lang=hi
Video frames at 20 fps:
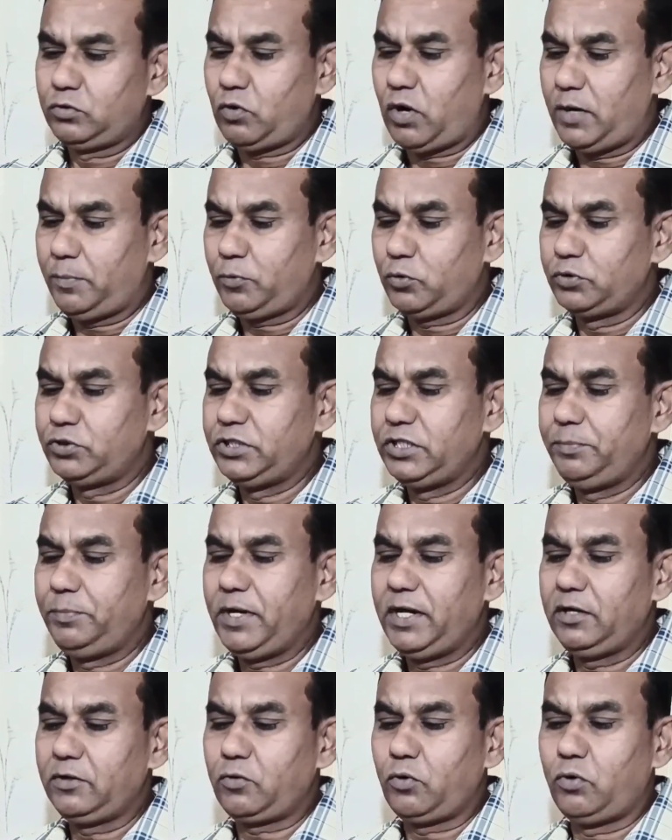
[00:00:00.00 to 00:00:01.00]
तो आपको जी
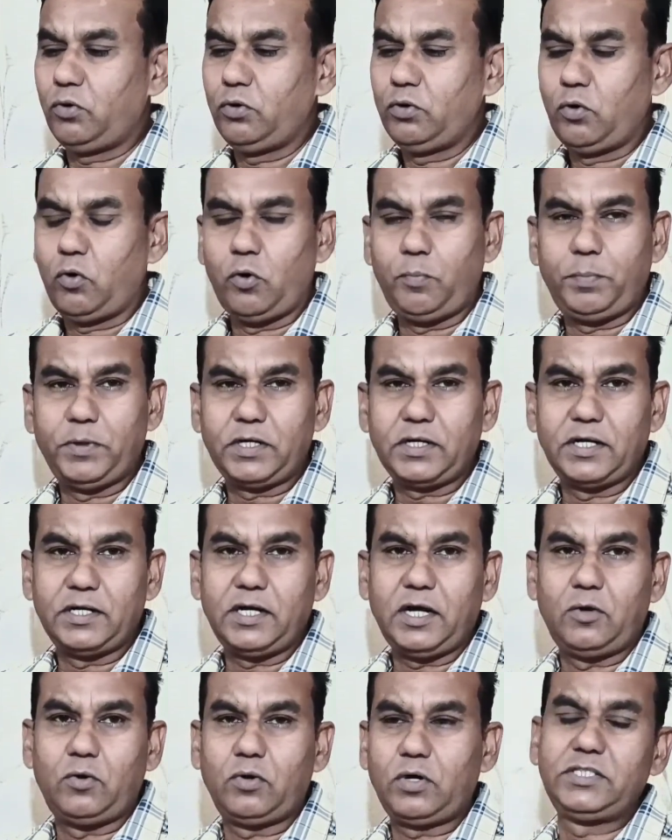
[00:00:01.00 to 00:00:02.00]
को ओपन
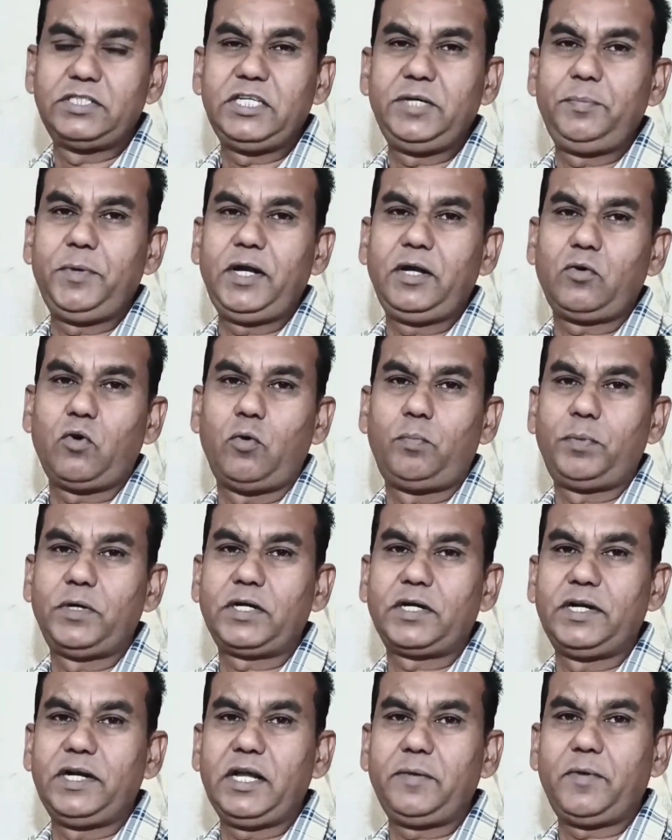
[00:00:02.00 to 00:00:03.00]
करना होगा जी को
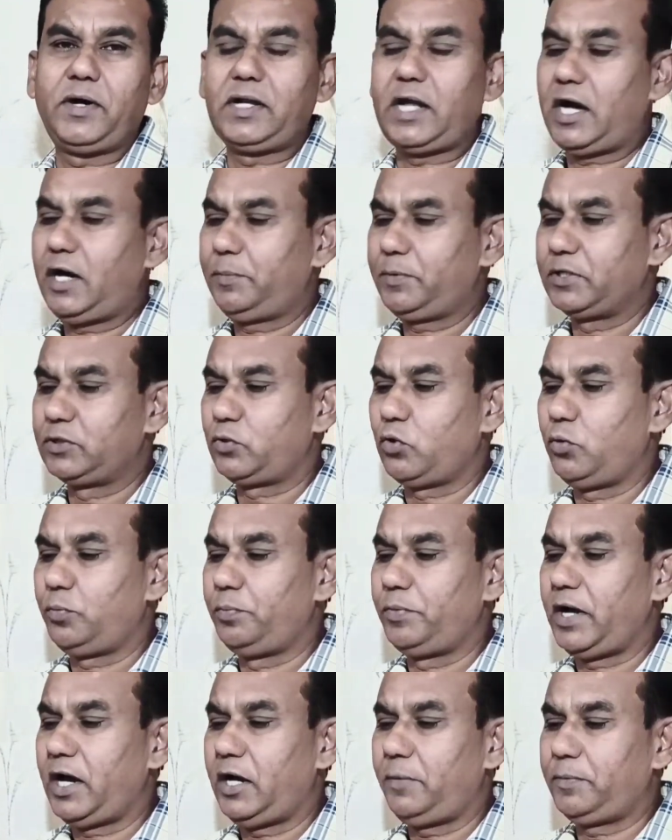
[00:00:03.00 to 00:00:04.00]
ओपन करने के बाद आपके
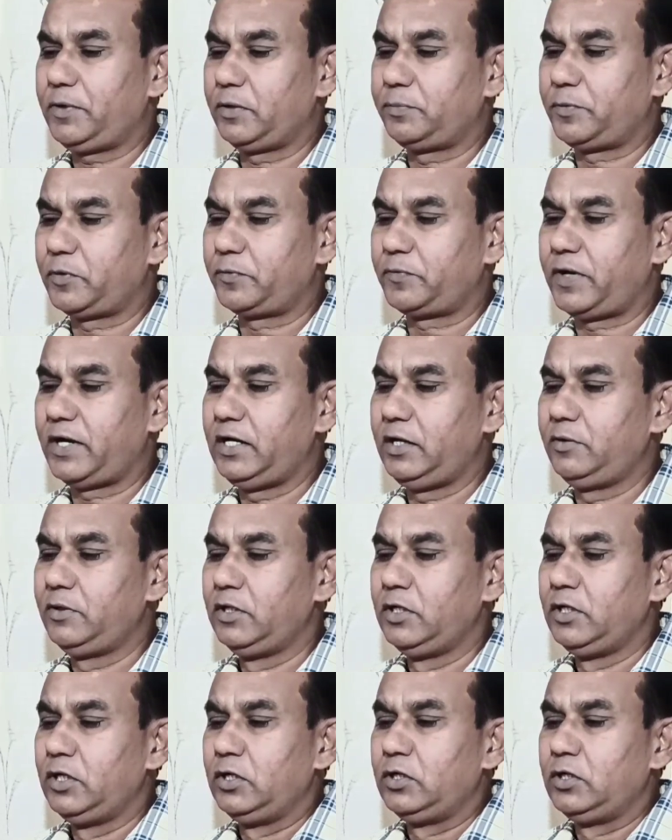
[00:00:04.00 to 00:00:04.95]
टॉप में आपके प्रोफाइल